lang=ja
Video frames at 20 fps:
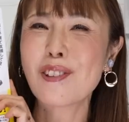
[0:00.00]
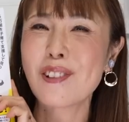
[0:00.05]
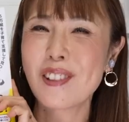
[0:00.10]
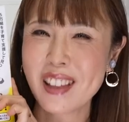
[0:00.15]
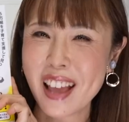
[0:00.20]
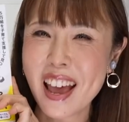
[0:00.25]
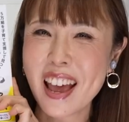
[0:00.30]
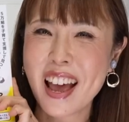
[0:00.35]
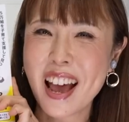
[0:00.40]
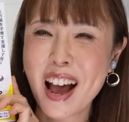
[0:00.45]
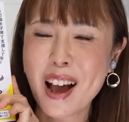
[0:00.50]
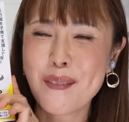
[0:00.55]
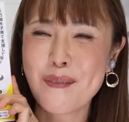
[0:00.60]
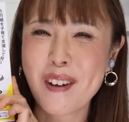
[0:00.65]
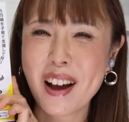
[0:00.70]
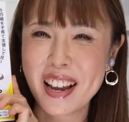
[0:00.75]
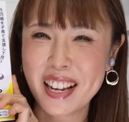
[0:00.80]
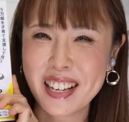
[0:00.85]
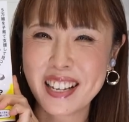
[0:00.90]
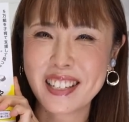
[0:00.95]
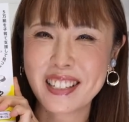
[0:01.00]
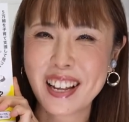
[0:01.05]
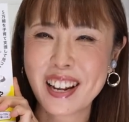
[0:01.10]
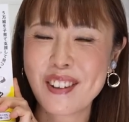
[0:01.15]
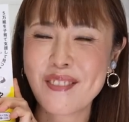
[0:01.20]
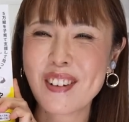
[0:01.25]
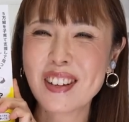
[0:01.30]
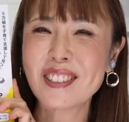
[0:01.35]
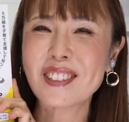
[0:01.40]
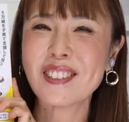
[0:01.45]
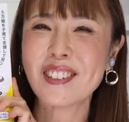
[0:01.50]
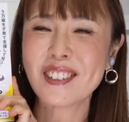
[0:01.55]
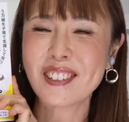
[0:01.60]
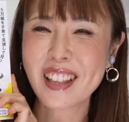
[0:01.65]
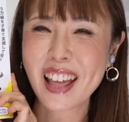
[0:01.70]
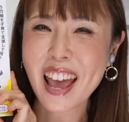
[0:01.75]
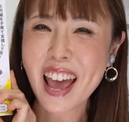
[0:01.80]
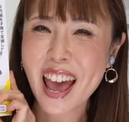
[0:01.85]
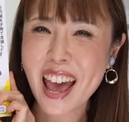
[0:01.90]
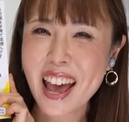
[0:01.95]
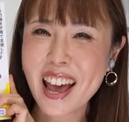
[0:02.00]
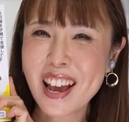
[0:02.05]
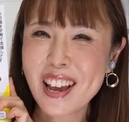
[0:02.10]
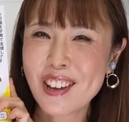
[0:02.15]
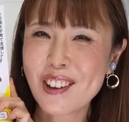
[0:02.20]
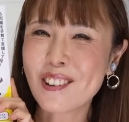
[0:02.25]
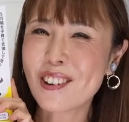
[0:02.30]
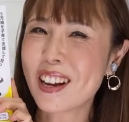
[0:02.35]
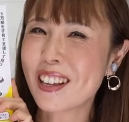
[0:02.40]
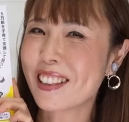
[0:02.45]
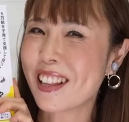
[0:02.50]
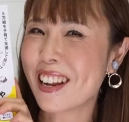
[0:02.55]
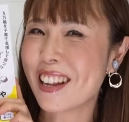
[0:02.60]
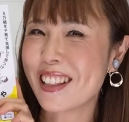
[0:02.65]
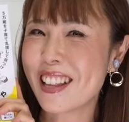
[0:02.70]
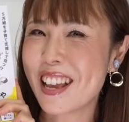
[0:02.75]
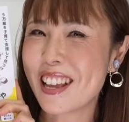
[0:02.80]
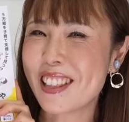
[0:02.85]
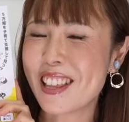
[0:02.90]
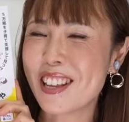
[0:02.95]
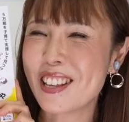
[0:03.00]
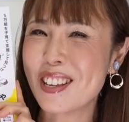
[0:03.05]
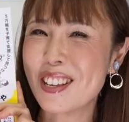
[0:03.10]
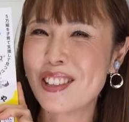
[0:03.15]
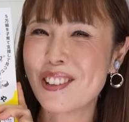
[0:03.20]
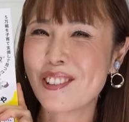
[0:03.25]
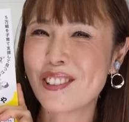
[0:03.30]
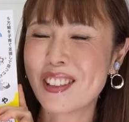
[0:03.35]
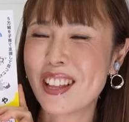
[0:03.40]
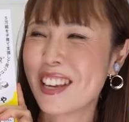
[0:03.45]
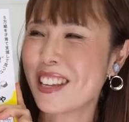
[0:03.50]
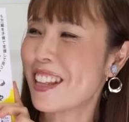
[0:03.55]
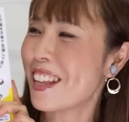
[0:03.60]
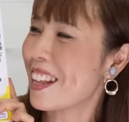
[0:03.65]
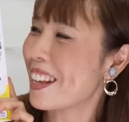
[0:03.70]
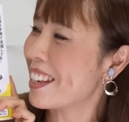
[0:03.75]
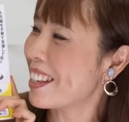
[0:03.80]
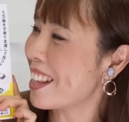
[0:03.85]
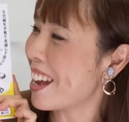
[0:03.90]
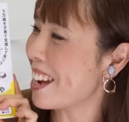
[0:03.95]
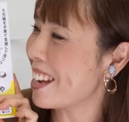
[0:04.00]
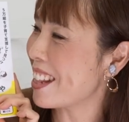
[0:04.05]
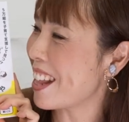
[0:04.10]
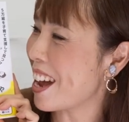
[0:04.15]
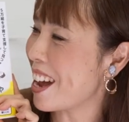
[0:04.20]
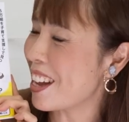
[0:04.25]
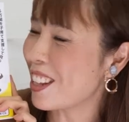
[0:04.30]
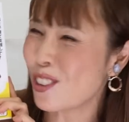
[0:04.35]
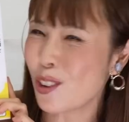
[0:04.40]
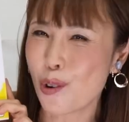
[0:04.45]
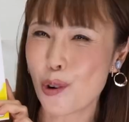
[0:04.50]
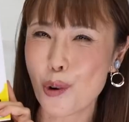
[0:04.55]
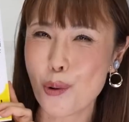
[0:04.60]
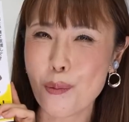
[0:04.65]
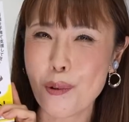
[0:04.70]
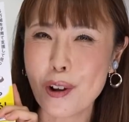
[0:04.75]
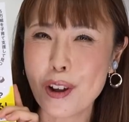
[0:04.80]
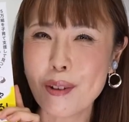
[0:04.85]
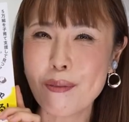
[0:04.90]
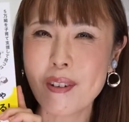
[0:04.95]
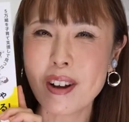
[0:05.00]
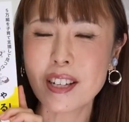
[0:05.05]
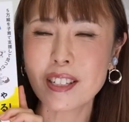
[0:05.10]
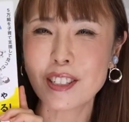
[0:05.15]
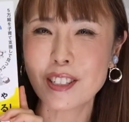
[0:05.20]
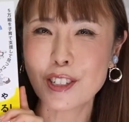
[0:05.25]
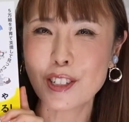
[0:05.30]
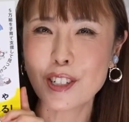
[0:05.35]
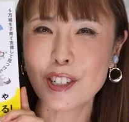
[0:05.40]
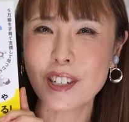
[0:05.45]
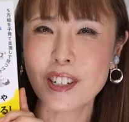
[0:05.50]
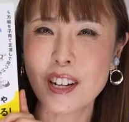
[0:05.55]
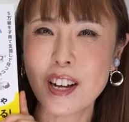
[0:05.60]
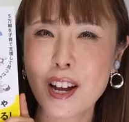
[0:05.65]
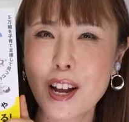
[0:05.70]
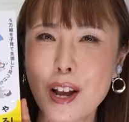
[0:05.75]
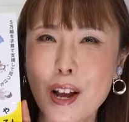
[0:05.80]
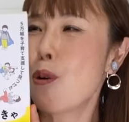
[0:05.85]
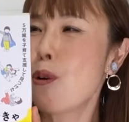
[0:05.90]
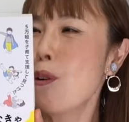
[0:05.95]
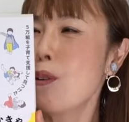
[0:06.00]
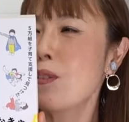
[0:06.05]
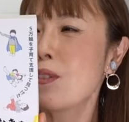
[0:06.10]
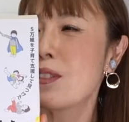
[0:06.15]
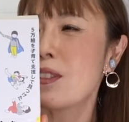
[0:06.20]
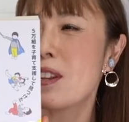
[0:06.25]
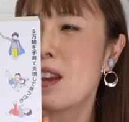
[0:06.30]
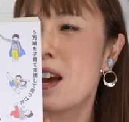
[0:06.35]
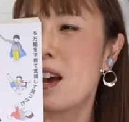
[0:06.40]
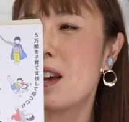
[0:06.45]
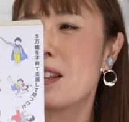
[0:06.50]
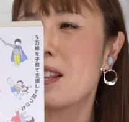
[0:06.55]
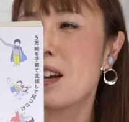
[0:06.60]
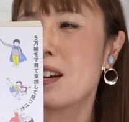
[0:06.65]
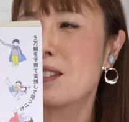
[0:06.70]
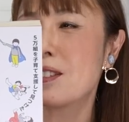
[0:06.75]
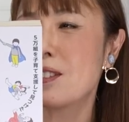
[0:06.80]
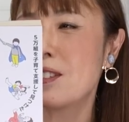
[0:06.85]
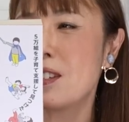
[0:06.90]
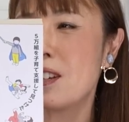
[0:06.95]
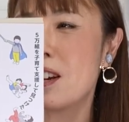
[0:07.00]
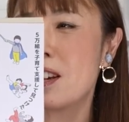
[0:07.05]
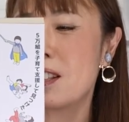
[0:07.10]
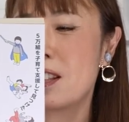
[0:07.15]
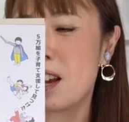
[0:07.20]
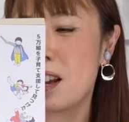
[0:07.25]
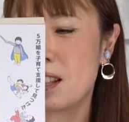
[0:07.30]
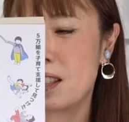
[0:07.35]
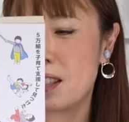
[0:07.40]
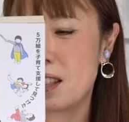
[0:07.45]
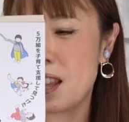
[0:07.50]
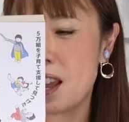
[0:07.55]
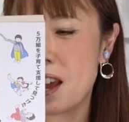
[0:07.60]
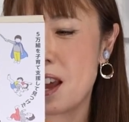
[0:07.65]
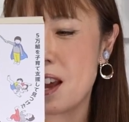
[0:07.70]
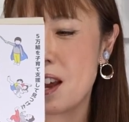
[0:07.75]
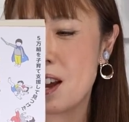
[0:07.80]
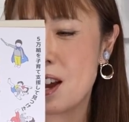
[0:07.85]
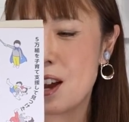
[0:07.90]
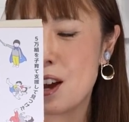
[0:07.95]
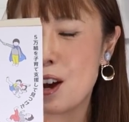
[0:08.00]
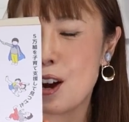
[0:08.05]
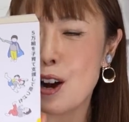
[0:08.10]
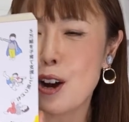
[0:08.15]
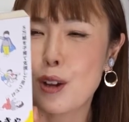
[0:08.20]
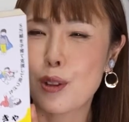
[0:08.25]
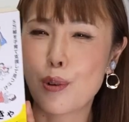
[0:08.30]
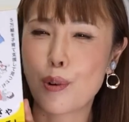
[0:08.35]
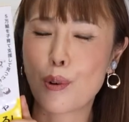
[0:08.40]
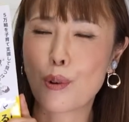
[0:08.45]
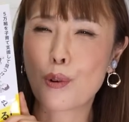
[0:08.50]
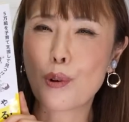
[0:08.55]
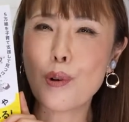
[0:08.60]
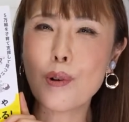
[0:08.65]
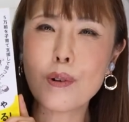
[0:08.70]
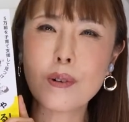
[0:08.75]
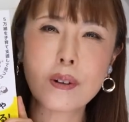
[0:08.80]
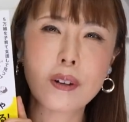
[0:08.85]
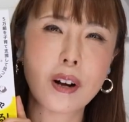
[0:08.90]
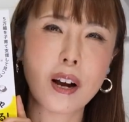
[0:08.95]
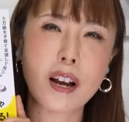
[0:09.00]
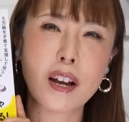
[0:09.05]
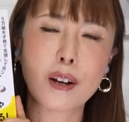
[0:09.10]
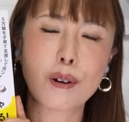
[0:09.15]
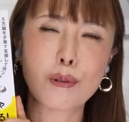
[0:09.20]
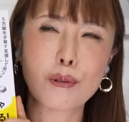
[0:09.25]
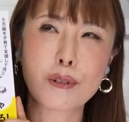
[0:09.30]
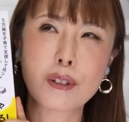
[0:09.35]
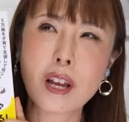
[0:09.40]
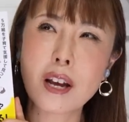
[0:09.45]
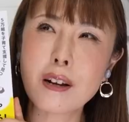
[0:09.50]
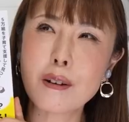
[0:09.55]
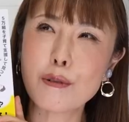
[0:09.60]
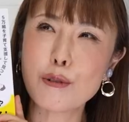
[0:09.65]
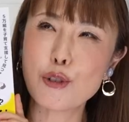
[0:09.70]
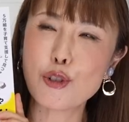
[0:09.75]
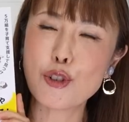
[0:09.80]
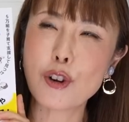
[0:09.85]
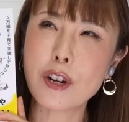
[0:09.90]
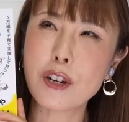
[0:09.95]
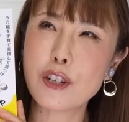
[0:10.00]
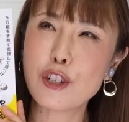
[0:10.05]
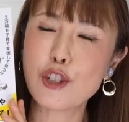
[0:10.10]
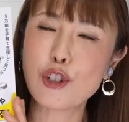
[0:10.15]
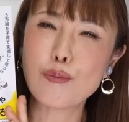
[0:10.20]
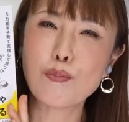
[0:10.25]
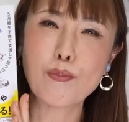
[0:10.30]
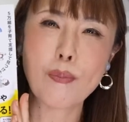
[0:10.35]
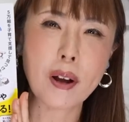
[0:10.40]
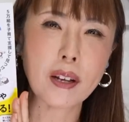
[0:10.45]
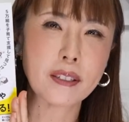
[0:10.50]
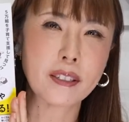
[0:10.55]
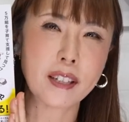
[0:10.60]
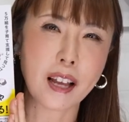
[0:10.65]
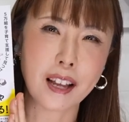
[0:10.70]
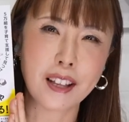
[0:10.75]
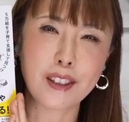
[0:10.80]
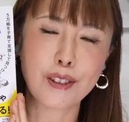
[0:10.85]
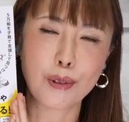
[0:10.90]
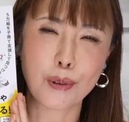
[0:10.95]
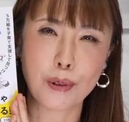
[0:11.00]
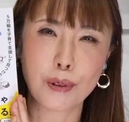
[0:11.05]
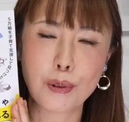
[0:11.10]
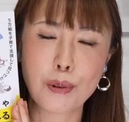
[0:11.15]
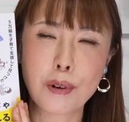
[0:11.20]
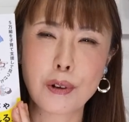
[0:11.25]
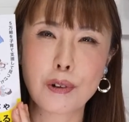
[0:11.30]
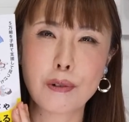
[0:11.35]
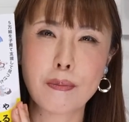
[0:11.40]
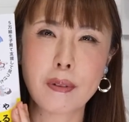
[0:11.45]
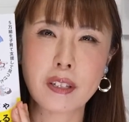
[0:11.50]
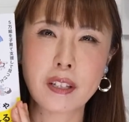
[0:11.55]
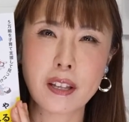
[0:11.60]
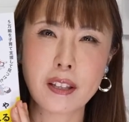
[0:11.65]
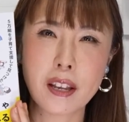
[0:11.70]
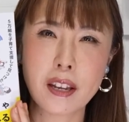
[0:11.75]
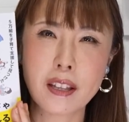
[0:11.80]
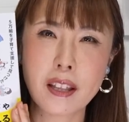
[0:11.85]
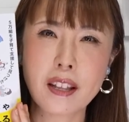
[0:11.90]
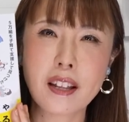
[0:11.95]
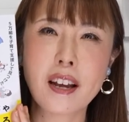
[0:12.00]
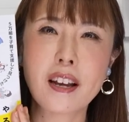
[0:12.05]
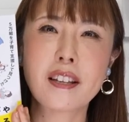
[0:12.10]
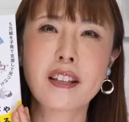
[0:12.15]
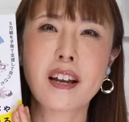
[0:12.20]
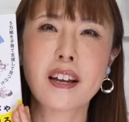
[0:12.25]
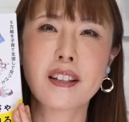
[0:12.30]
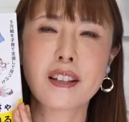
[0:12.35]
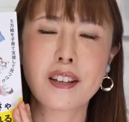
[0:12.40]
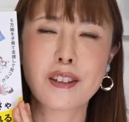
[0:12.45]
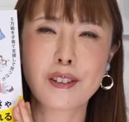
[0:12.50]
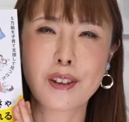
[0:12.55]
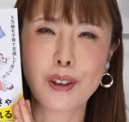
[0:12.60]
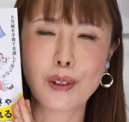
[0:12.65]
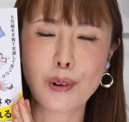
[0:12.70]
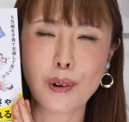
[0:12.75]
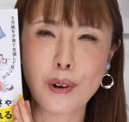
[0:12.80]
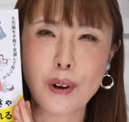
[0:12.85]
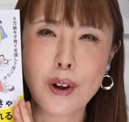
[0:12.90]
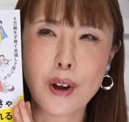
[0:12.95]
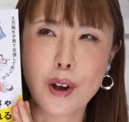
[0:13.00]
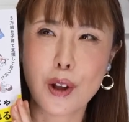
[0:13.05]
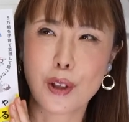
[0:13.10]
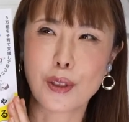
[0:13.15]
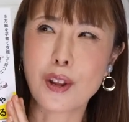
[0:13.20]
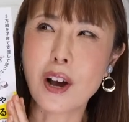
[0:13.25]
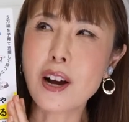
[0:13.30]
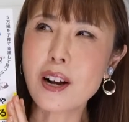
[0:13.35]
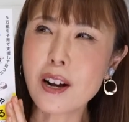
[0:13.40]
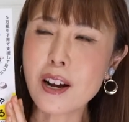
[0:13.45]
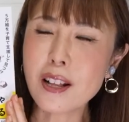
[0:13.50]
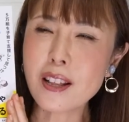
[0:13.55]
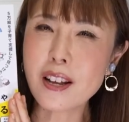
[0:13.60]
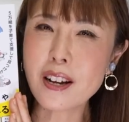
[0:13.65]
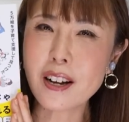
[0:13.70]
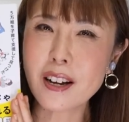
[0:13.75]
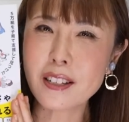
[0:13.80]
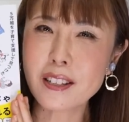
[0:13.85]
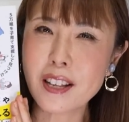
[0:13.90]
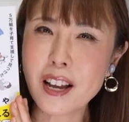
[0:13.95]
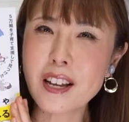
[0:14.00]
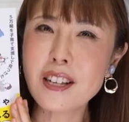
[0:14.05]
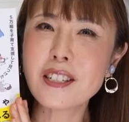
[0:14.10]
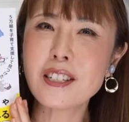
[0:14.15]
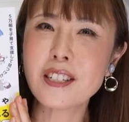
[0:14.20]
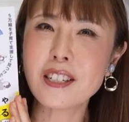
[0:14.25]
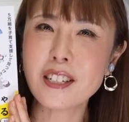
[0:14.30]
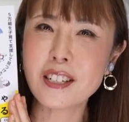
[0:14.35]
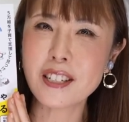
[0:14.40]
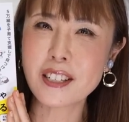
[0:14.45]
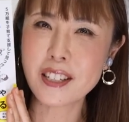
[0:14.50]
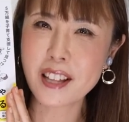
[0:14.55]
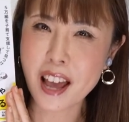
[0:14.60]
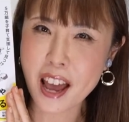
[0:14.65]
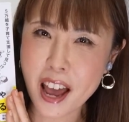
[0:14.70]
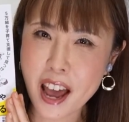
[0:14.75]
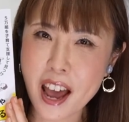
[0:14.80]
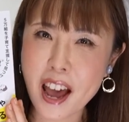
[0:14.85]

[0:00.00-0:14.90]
トでね販売されますのでよかったらね手に取っていただきたいなと思います本ね出すにあたってあの今回このサンクチュアリ出版さんと取り組ませていただいたんですけどなかなか斬新で、